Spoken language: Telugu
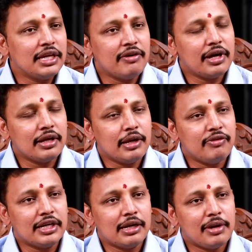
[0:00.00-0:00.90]
మీద ఏ
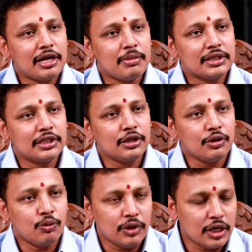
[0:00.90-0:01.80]
విధంగా భారం పడుతుంది
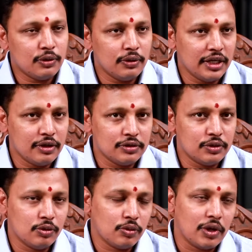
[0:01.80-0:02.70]
ఉన్నట్టుండి ఈరోజు
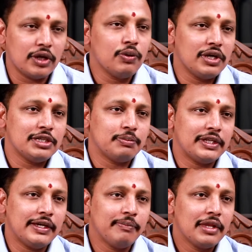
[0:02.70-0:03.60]
నువ్వు కొనను అని
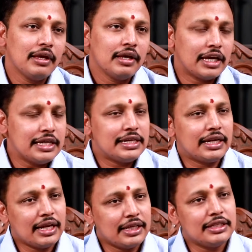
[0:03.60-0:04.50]
చెప్తే
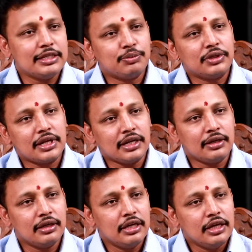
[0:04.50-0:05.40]
కేసీఆర్ గారు ఇదే చెప్తున్నారండి
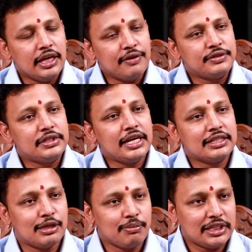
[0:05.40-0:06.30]

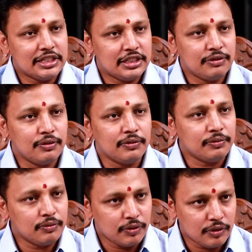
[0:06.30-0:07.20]
ఎఫ్సిఐకి సంబంధించి
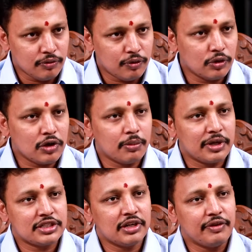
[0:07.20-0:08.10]
ఫుడ్
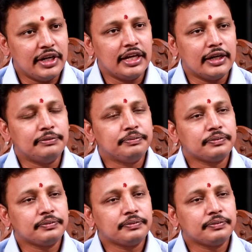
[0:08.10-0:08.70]
కార్పొరేషన్ ఆఫ్ ఇండియా